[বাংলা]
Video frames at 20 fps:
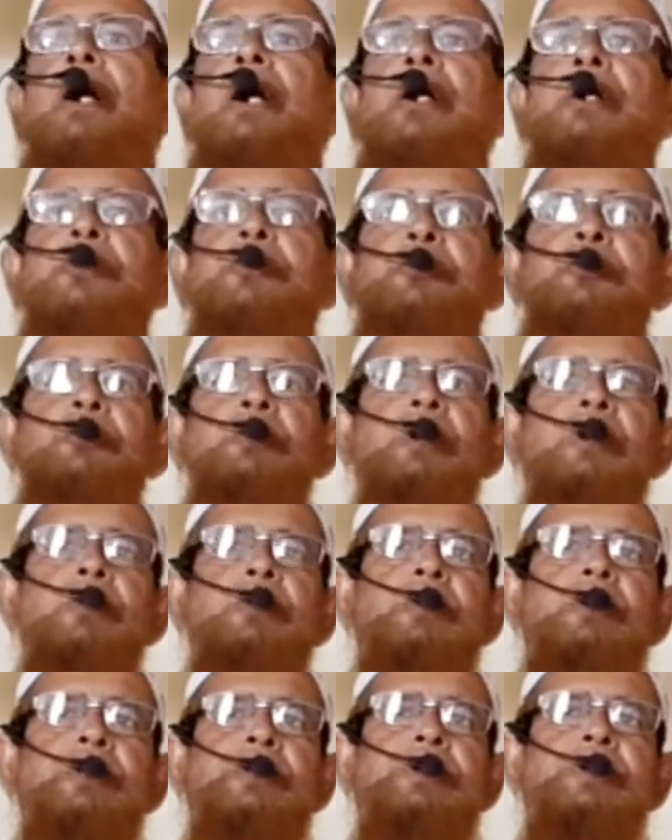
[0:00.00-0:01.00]
আশুরা
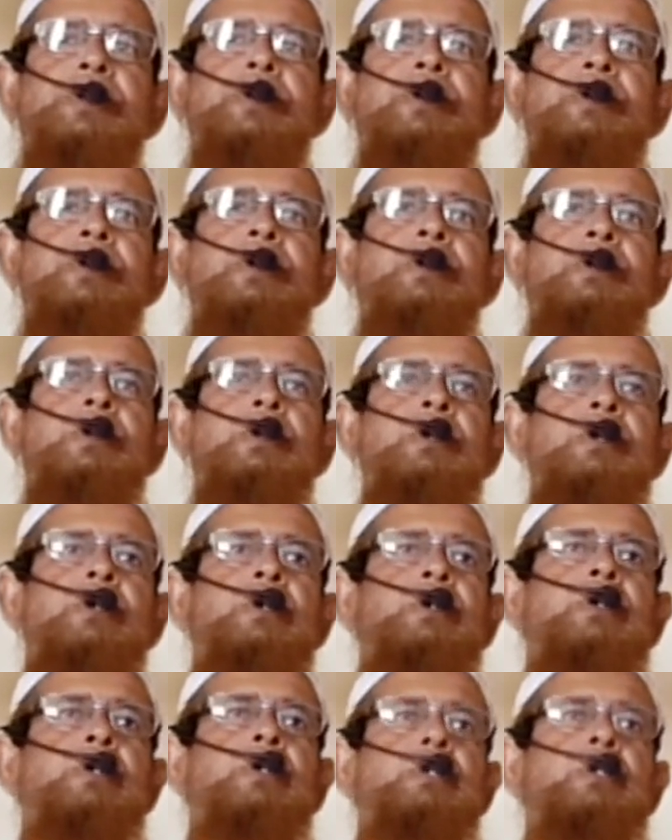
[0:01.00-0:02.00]
রয়েছে
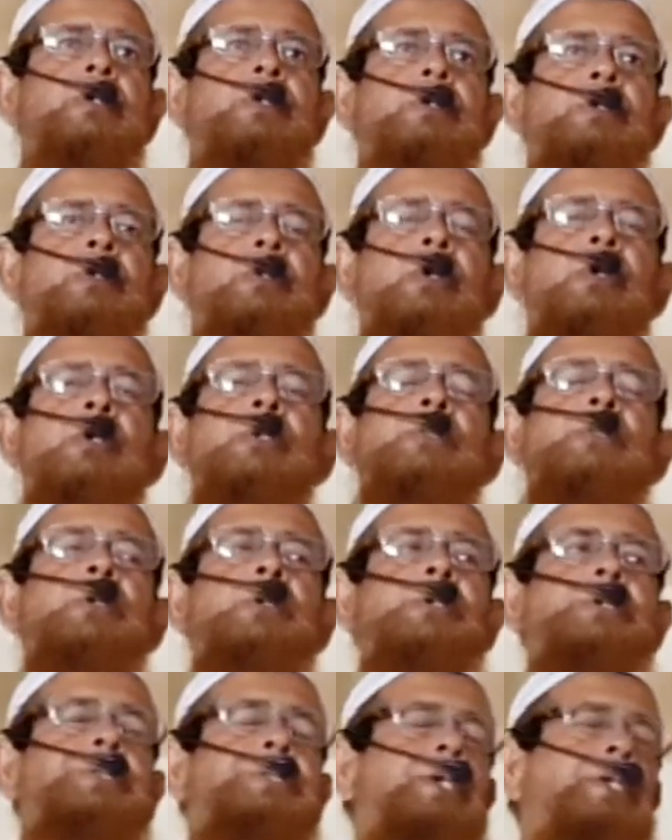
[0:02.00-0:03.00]
নয়
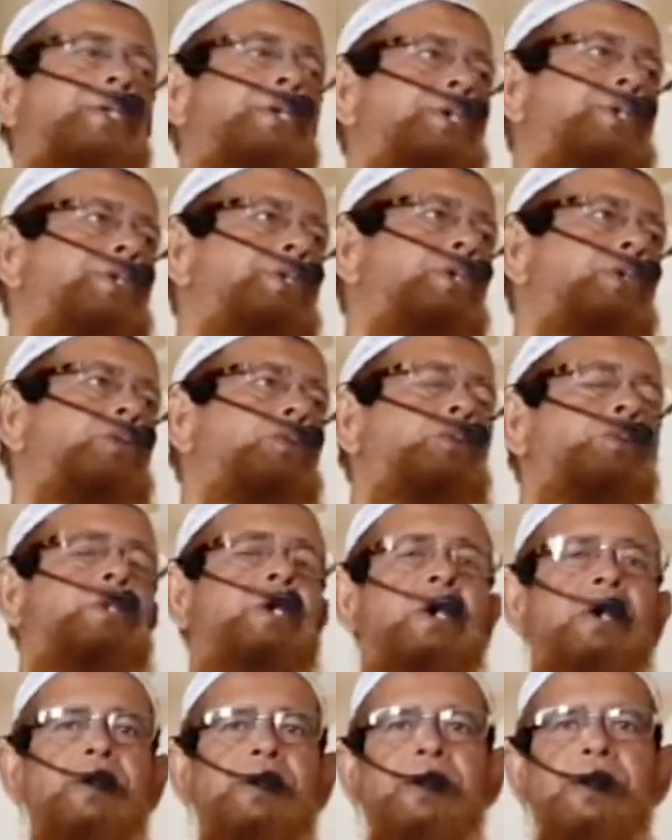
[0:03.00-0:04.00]
দশ তারিখ যে
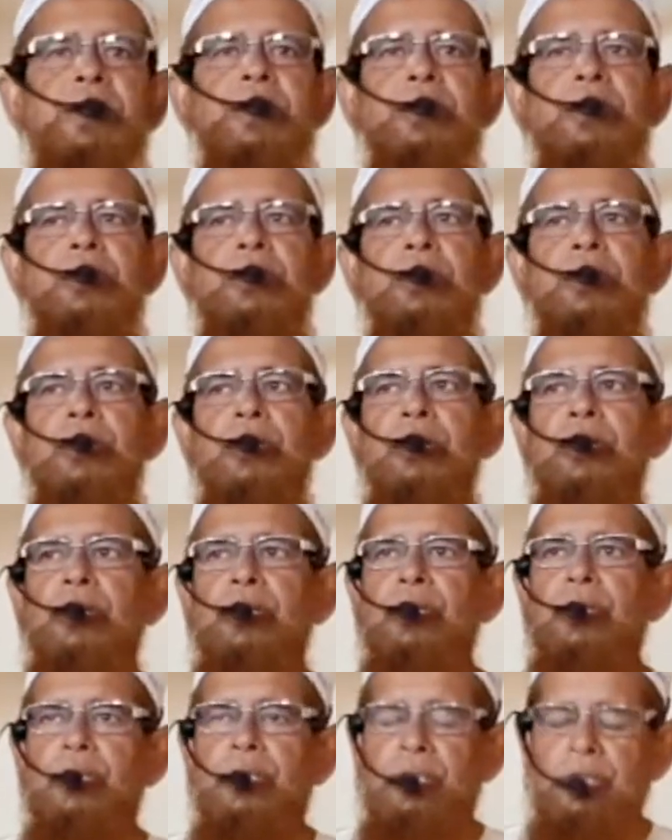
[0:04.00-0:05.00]
রোজা আছে
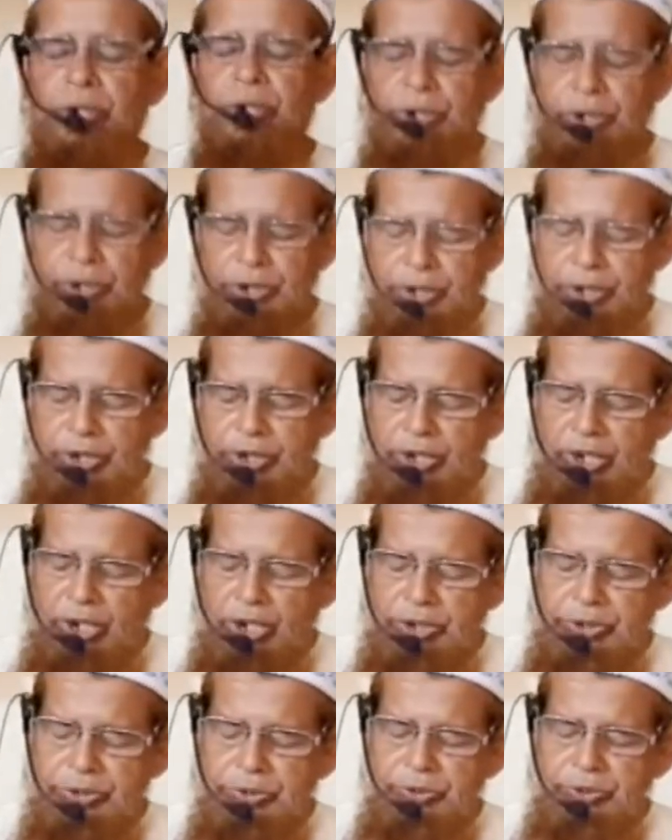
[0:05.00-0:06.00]
সেই
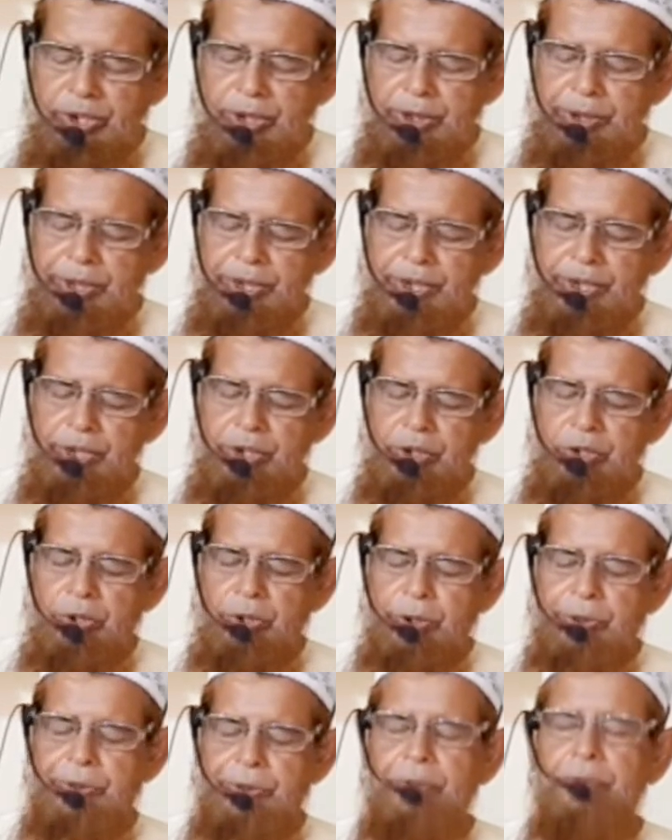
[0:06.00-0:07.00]
আশুরার দিনের
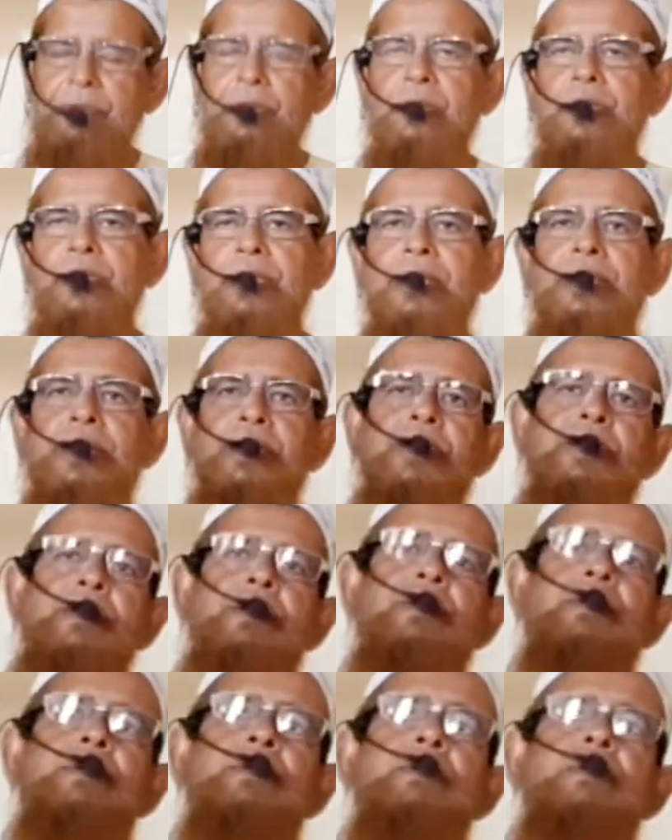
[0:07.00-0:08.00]
কর্তব্যটা কি
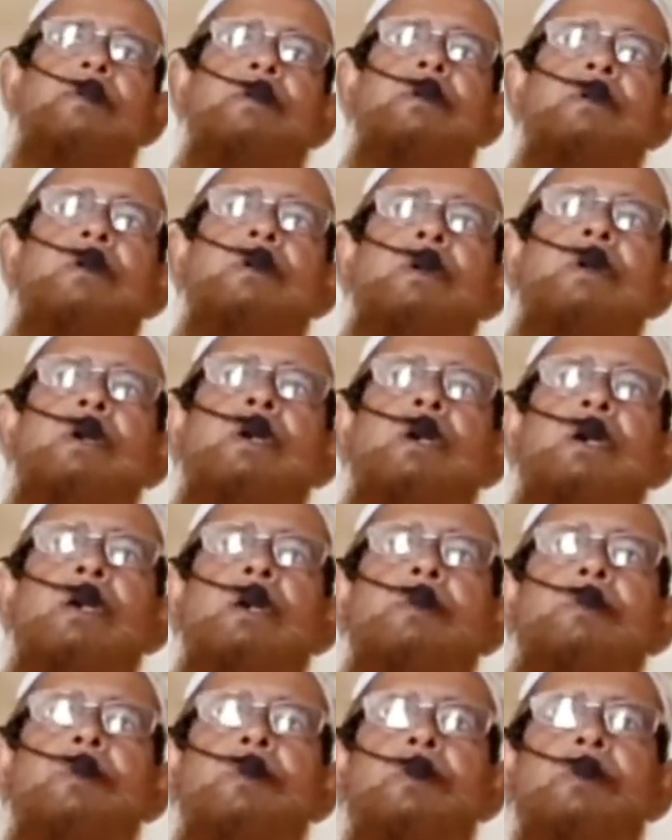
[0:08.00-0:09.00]

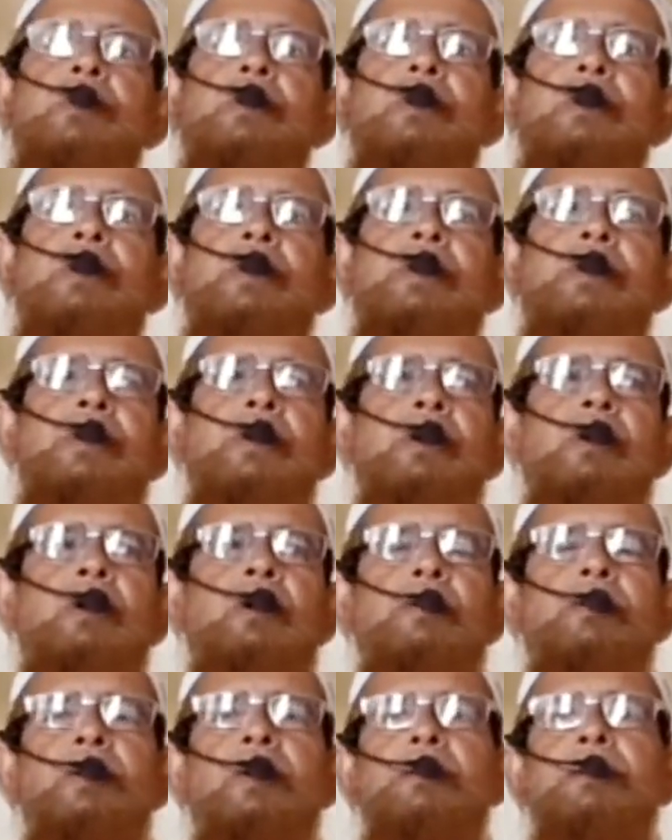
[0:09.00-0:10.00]
এবং কি
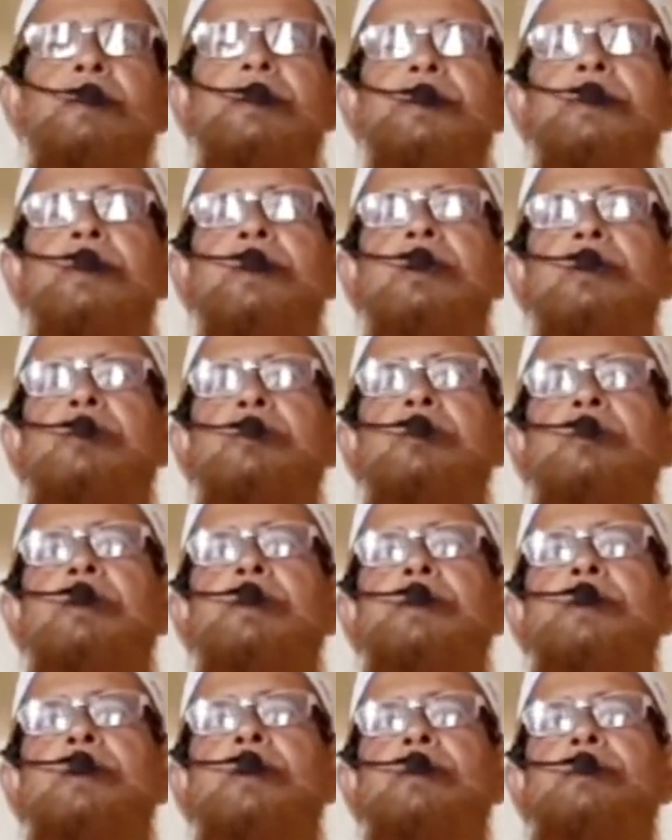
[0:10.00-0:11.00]
হবে আমাদেরকে
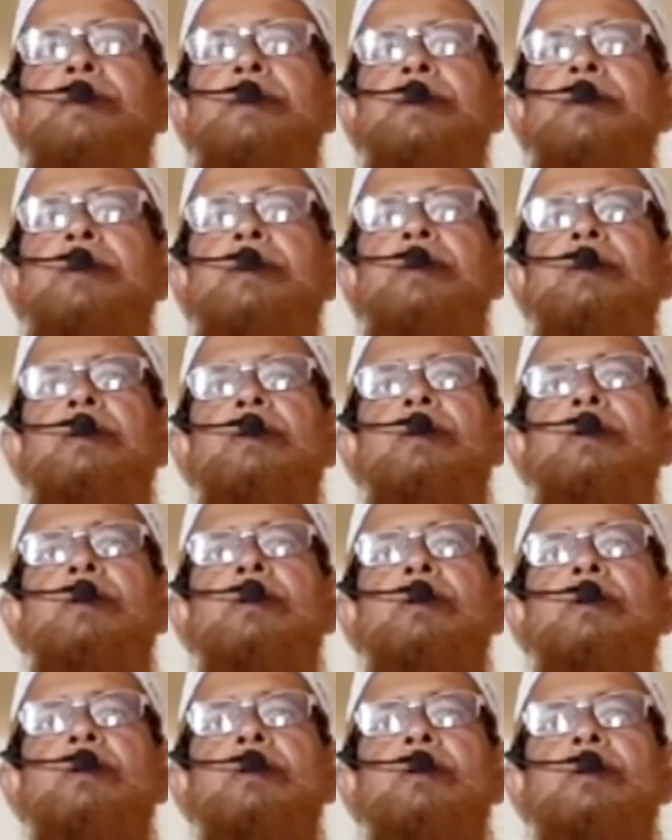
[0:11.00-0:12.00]
চলতে হবে
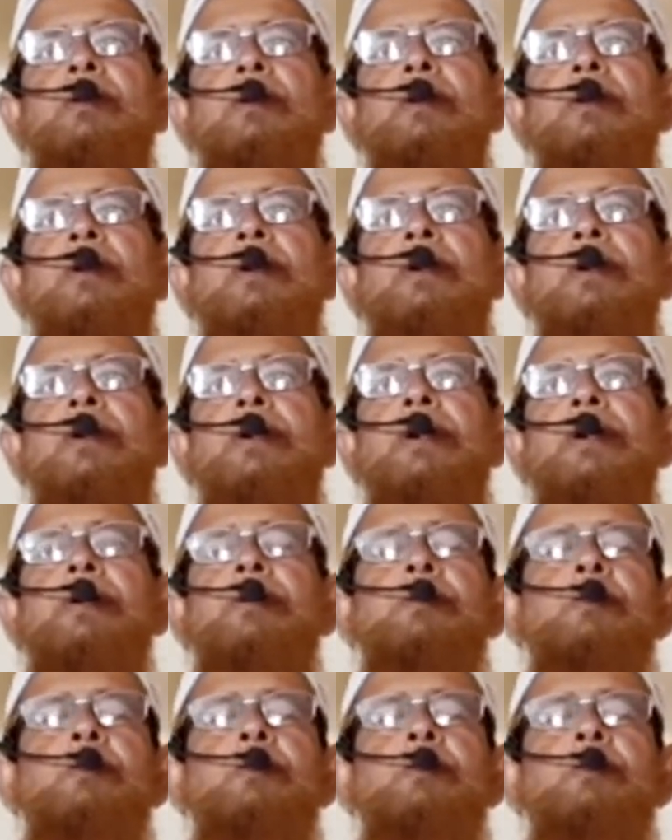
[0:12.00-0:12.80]
এই